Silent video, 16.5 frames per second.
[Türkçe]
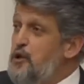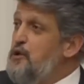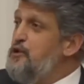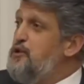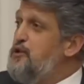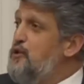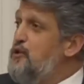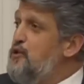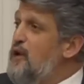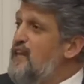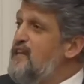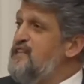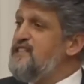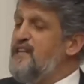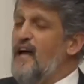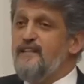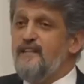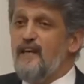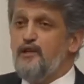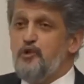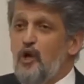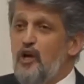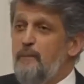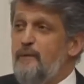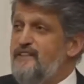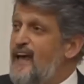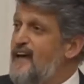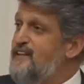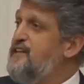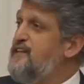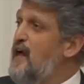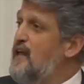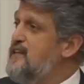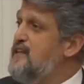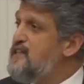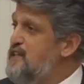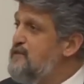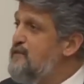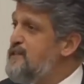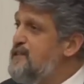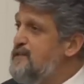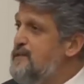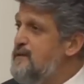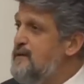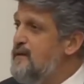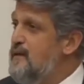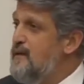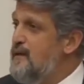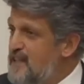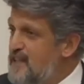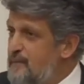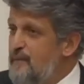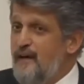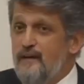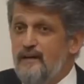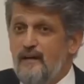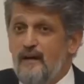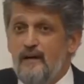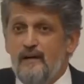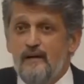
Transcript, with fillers: Çünkü Yunanistan'da şöyle bir tehdit algısı var. Değil mi?